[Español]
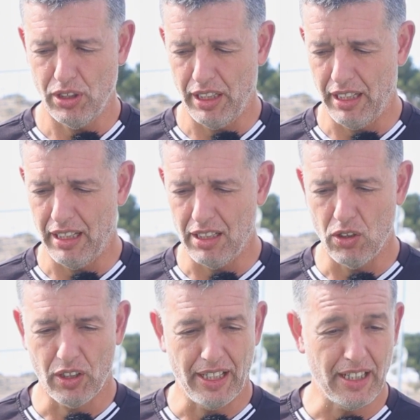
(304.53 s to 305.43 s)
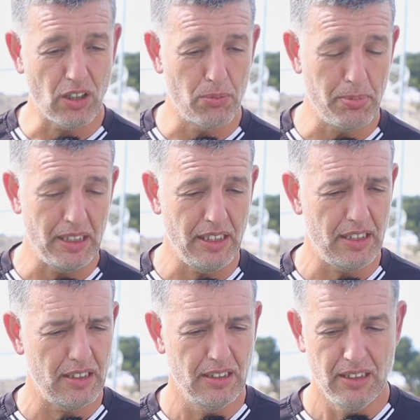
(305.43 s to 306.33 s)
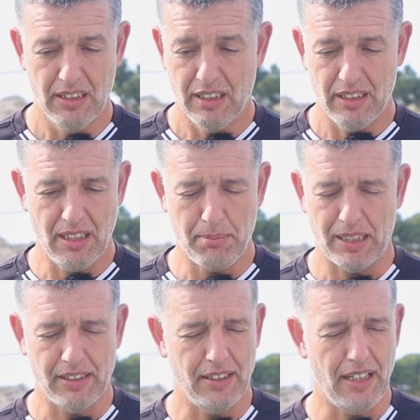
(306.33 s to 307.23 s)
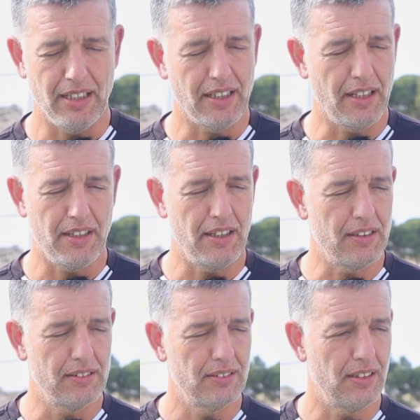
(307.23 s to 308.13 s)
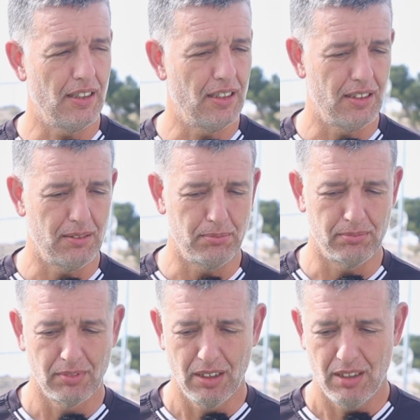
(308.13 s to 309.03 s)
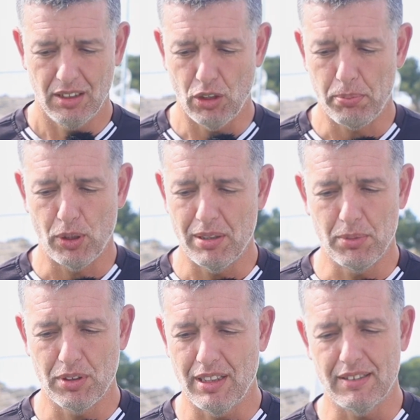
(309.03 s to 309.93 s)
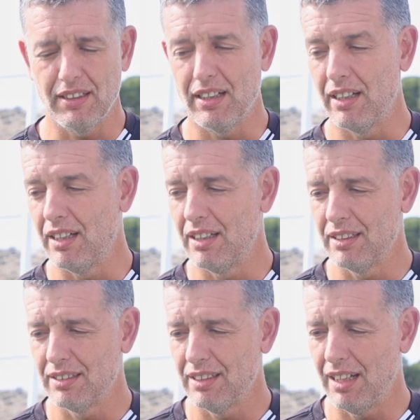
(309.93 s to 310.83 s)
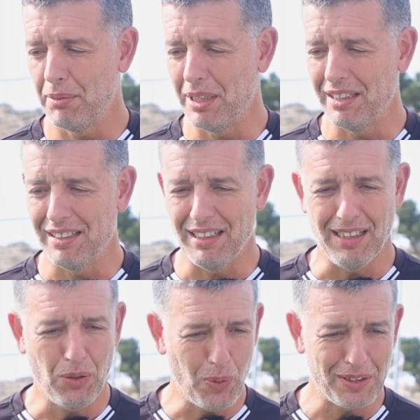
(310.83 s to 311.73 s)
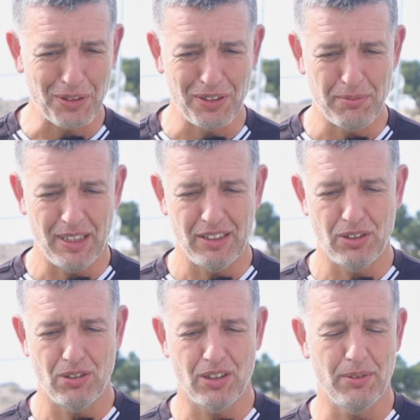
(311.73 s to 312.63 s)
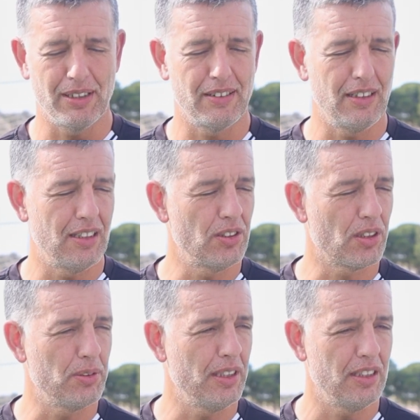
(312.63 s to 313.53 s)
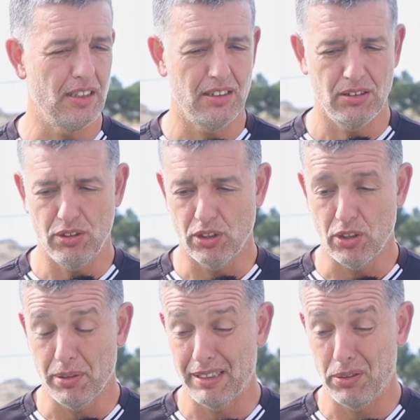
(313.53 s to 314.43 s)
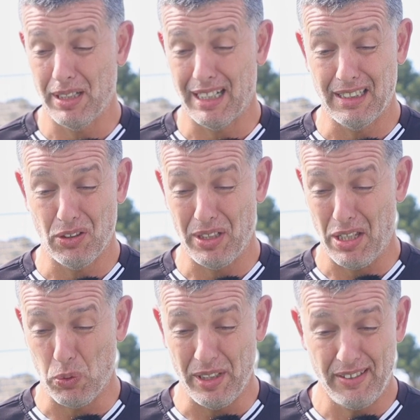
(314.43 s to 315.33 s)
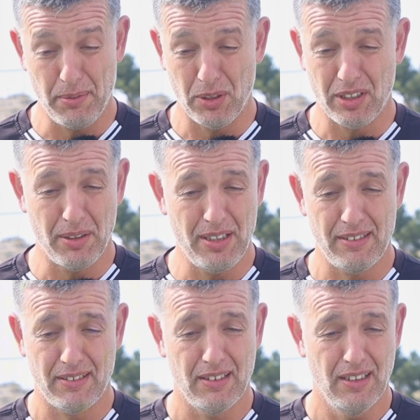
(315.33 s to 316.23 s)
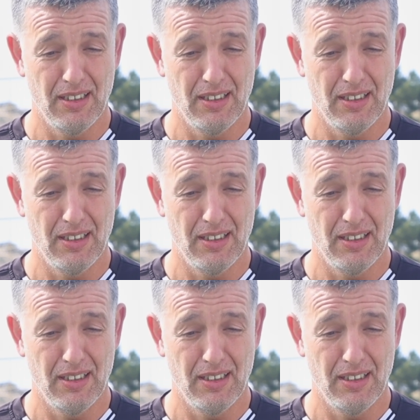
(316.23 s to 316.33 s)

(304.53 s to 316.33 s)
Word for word: eh, lo que hay que competir y a partir de ahí crecer. no podemos decir a, a, 24 de mayo lo que va a ser el año que viene. Yo creo que va a ser una categoría durísima otra vez,